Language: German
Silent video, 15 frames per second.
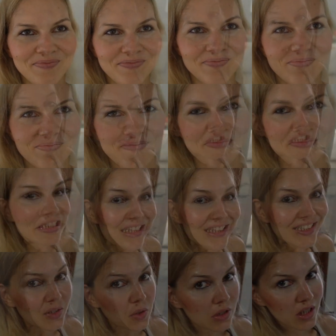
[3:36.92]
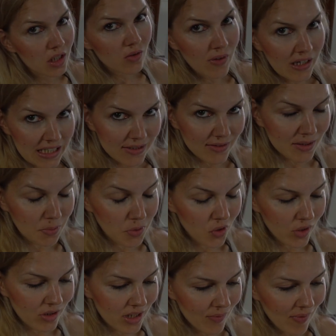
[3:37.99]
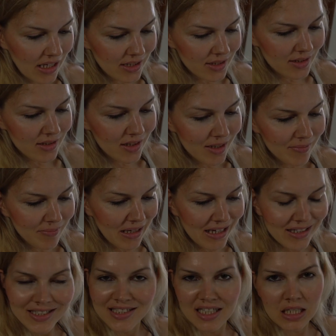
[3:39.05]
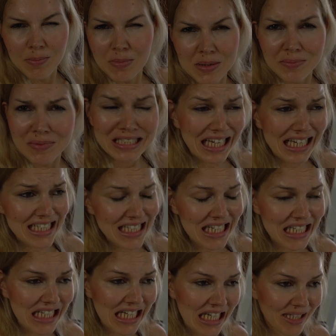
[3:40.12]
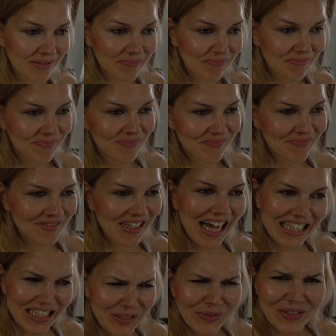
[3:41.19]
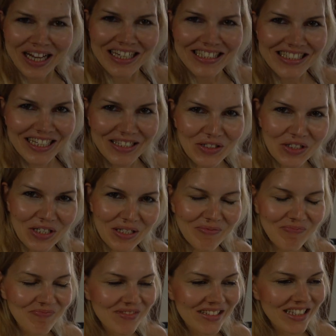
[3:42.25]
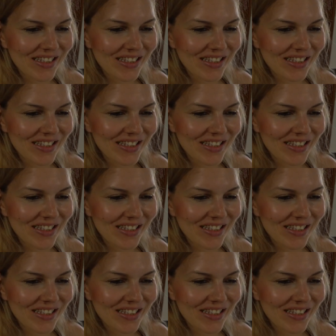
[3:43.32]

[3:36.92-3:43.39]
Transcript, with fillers: Da ich noch nicht so genau weiß, was mich heute erwartet, ähm, ehrlich gesagt haben die mich gestern gegen 18.30 Uhr angeschrieben.